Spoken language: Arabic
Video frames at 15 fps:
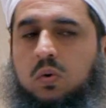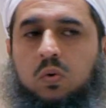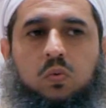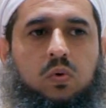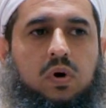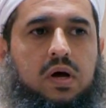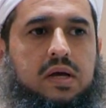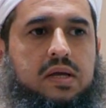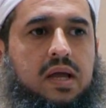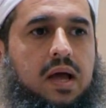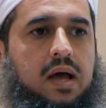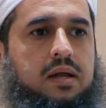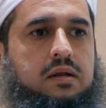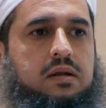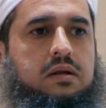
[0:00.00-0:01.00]

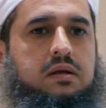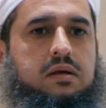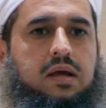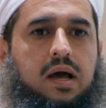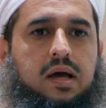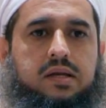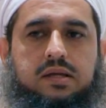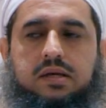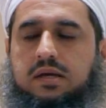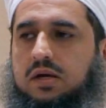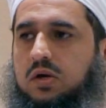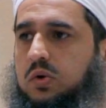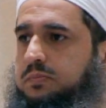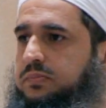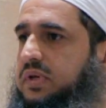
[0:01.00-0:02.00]
وكان يعني
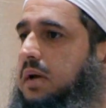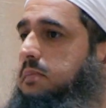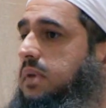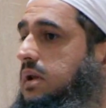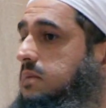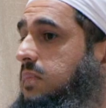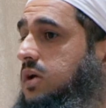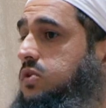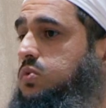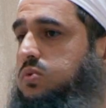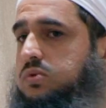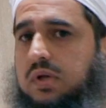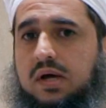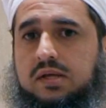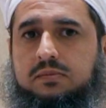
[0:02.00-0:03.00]
يحب جمع
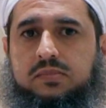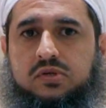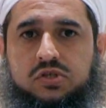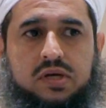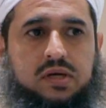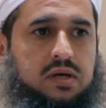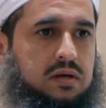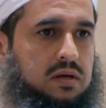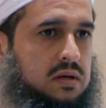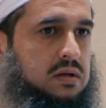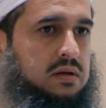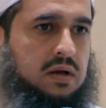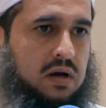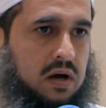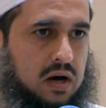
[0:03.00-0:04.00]
المخطوطات بشكل
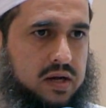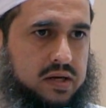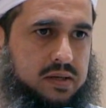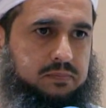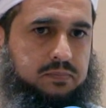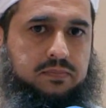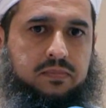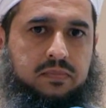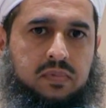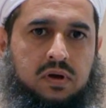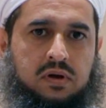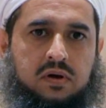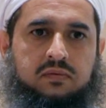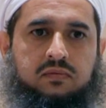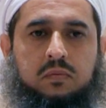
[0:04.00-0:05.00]
غريب
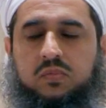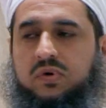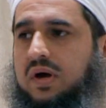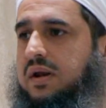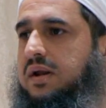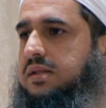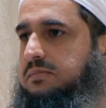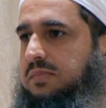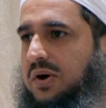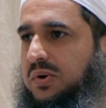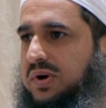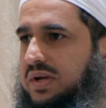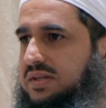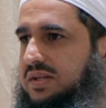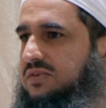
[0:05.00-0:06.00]
فمجرد ما
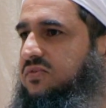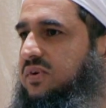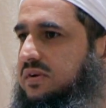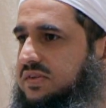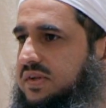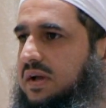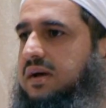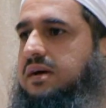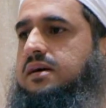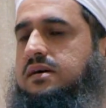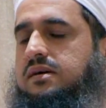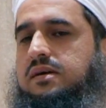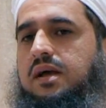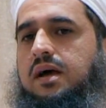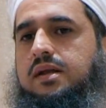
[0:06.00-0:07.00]
وجد الفرصة
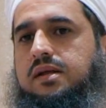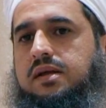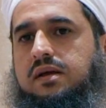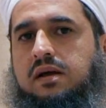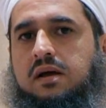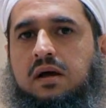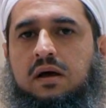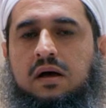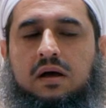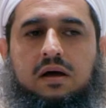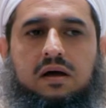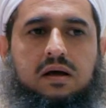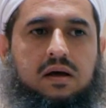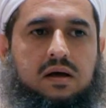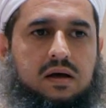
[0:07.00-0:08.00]
يعني
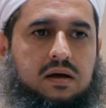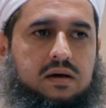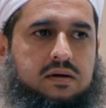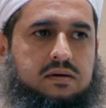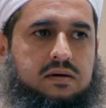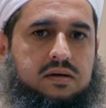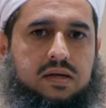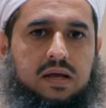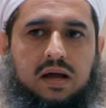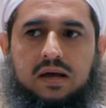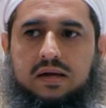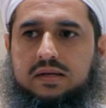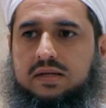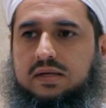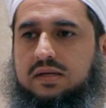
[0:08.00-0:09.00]
آه،
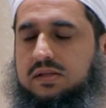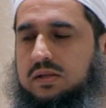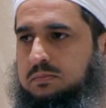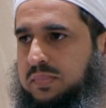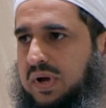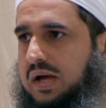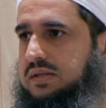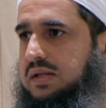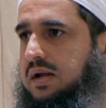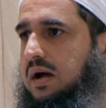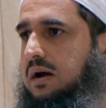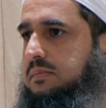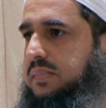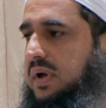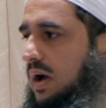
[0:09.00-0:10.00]
يعني
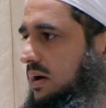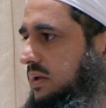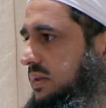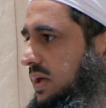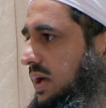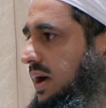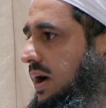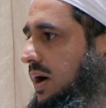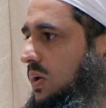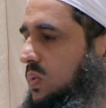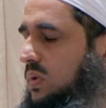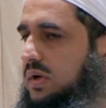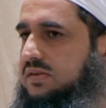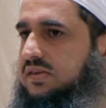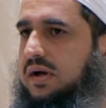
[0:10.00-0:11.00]
بادر بأخذها
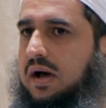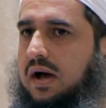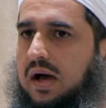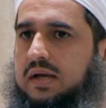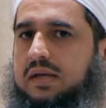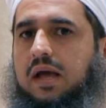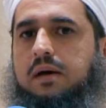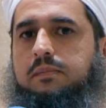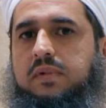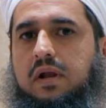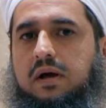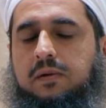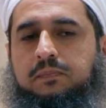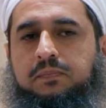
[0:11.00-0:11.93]
ونسخها كاملة